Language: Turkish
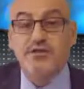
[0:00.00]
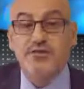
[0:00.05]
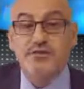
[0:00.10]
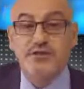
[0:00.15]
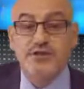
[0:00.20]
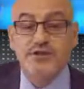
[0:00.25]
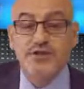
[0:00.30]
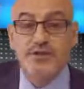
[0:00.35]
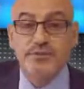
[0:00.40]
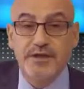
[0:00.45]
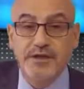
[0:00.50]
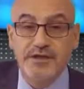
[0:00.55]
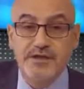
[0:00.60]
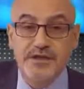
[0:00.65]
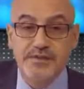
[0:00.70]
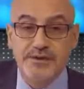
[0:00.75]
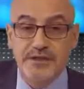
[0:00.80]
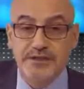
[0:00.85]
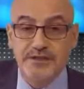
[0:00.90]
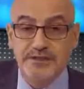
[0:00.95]
gün önce
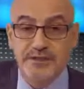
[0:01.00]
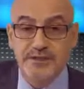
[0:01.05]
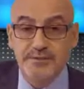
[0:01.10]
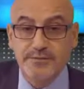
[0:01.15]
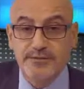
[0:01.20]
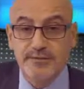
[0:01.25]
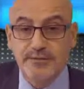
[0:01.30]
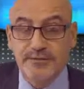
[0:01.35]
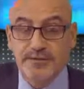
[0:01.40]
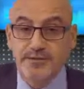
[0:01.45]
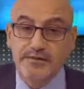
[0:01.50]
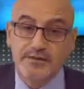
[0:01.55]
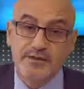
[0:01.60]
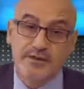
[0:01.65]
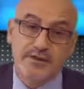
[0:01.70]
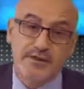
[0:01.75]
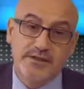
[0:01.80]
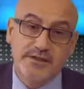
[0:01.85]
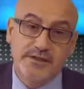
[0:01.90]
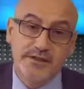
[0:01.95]
belediye başkanımızın e,